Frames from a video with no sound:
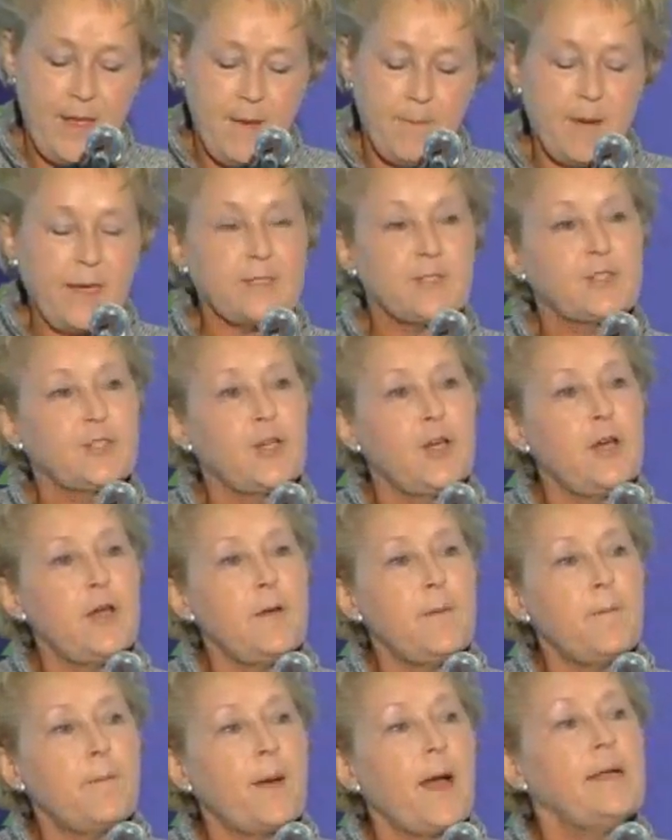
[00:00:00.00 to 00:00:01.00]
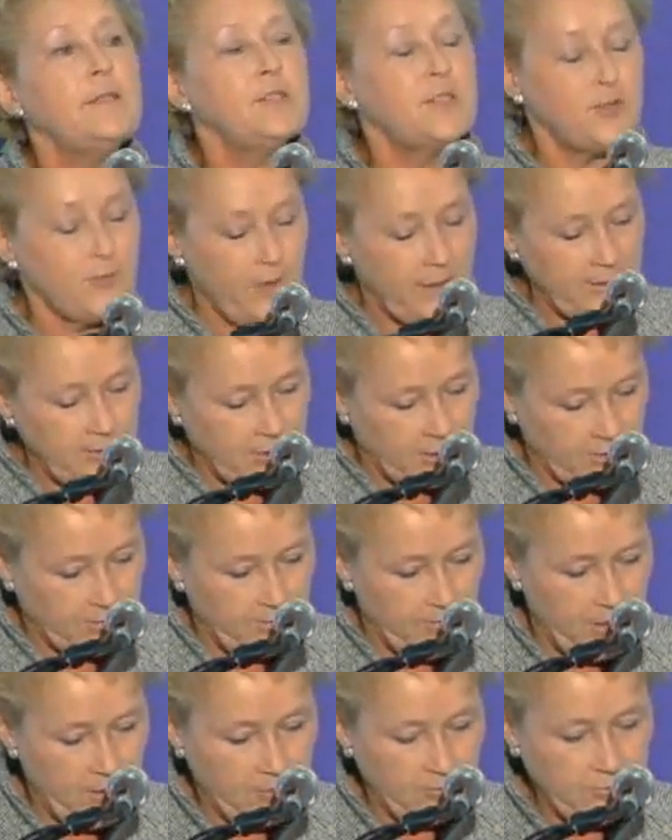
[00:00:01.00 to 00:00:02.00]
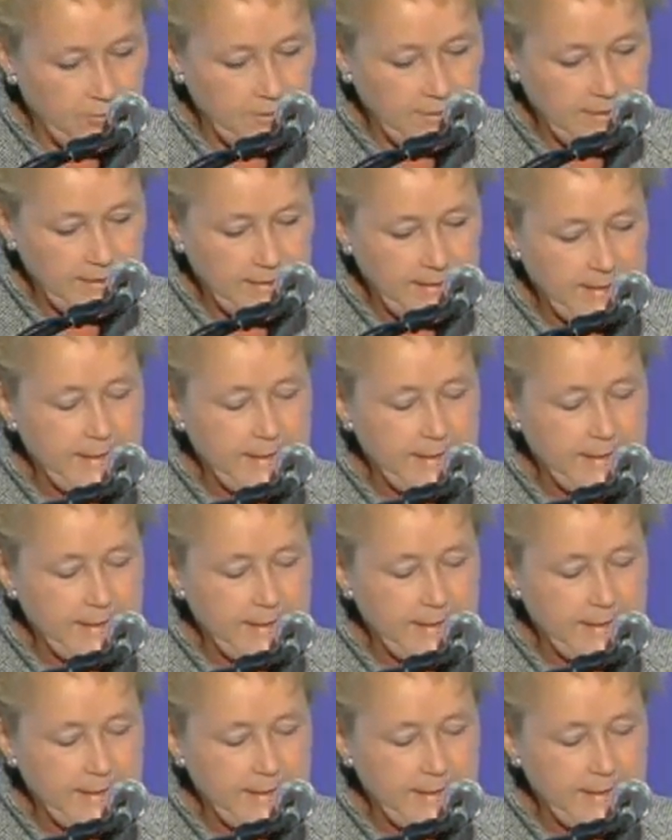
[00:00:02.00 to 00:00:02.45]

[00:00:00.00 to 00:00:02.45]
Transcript: parce que prendre soin de notre monde,